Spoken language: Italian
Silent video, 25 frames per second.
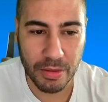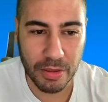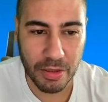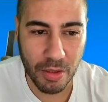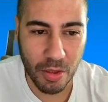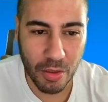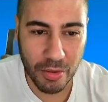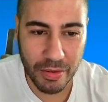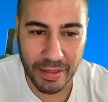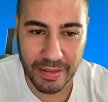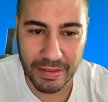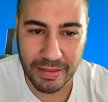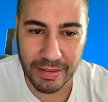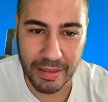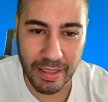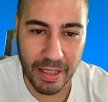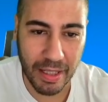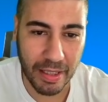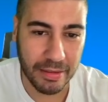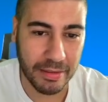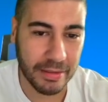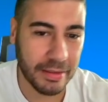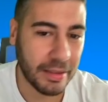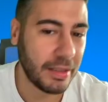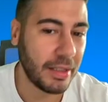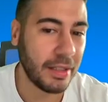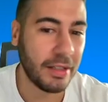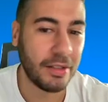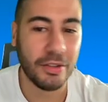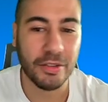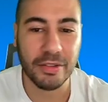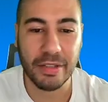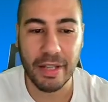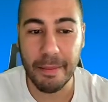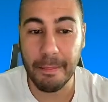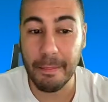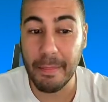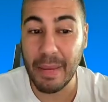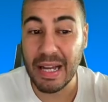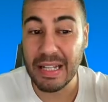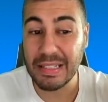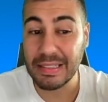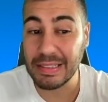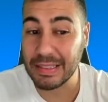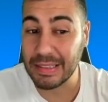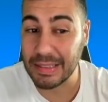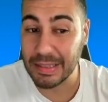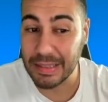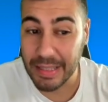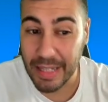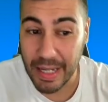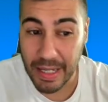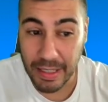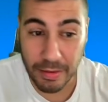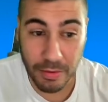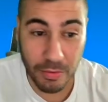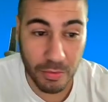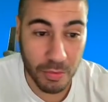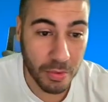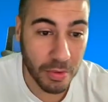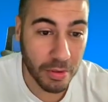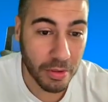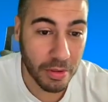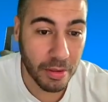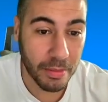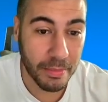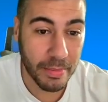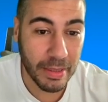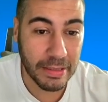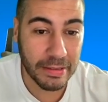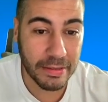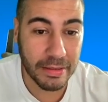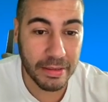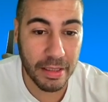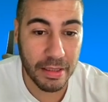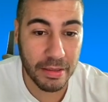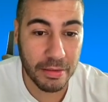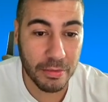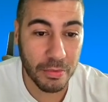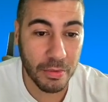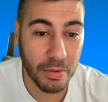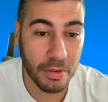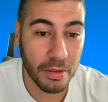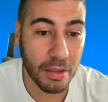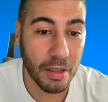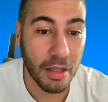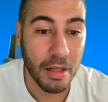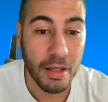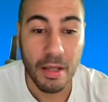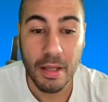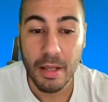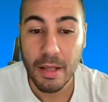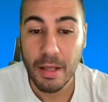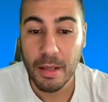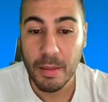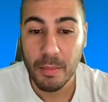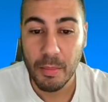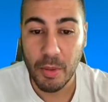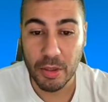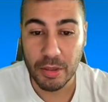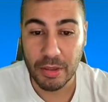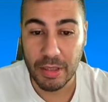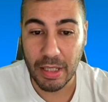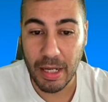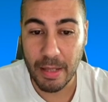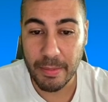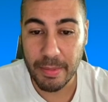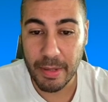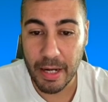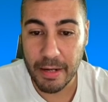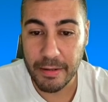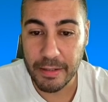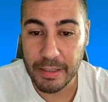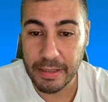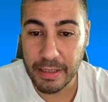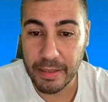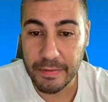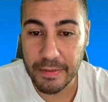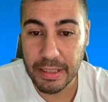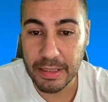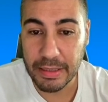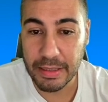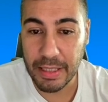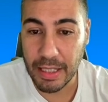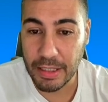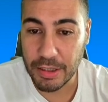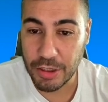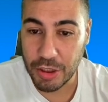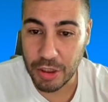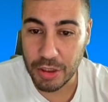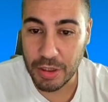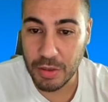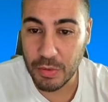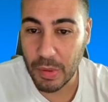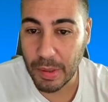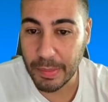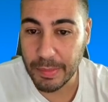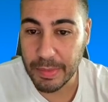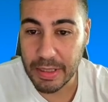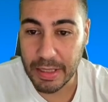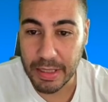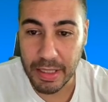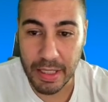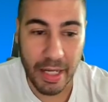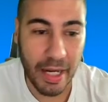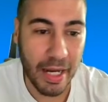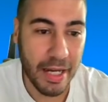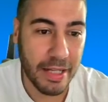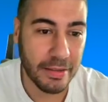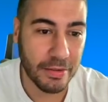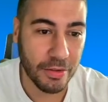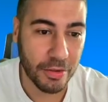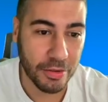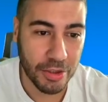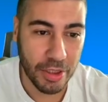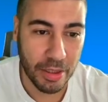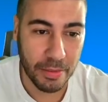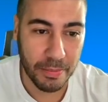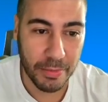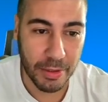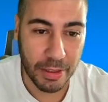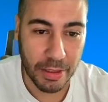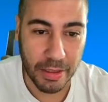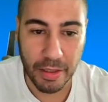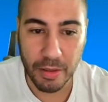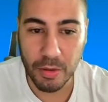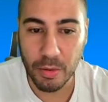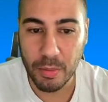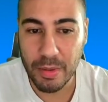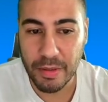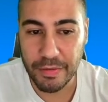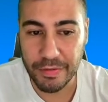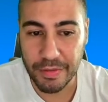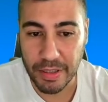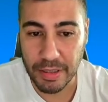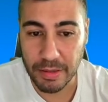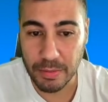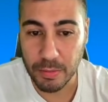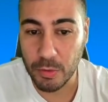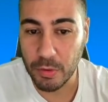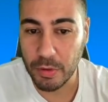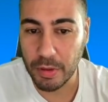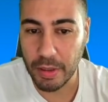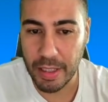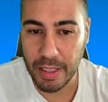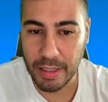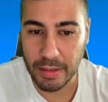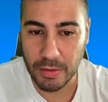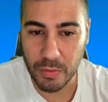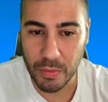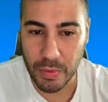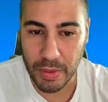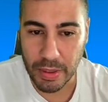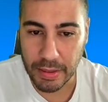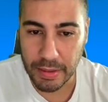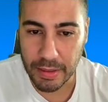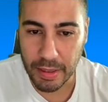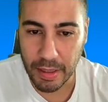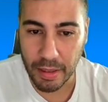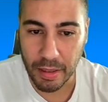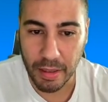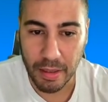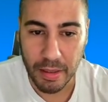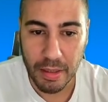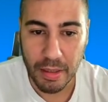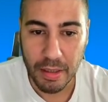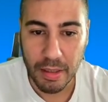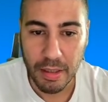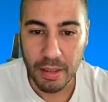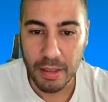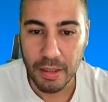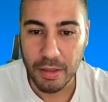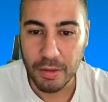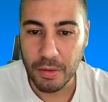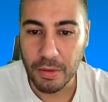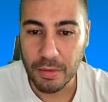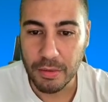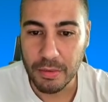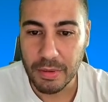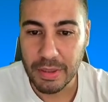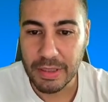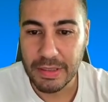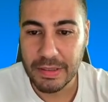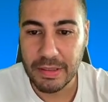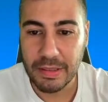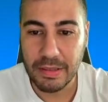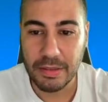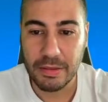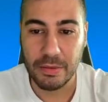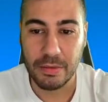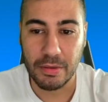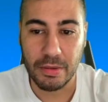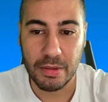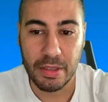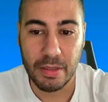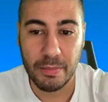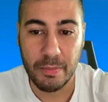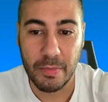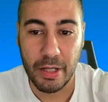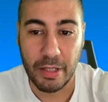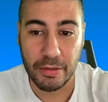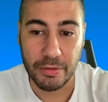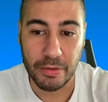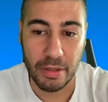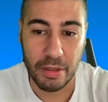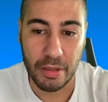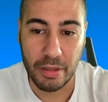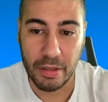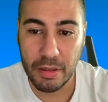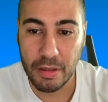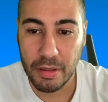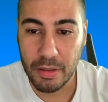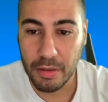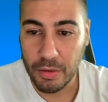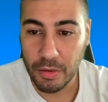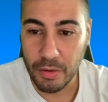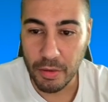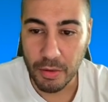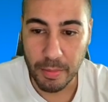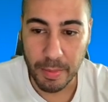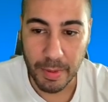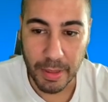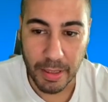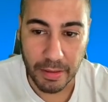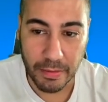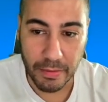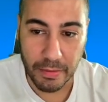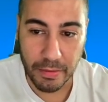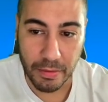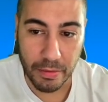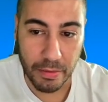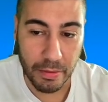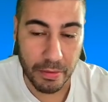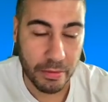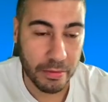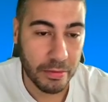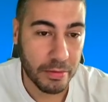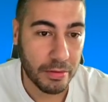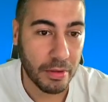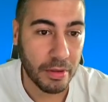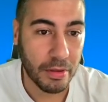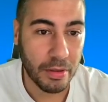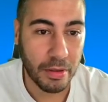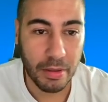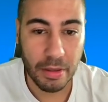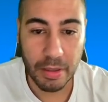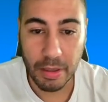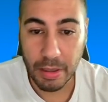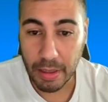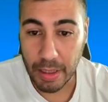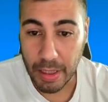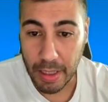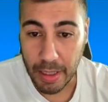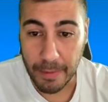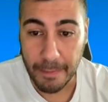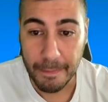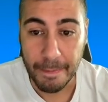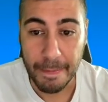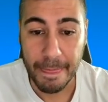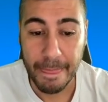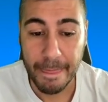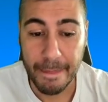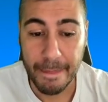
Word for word: di cosa si tratta. Che cos'è Mask Network? Mask Network porta la privacy e i vantaggi di Web3 ai social media come Facebook e Twitter, con un'estensione del browser open source che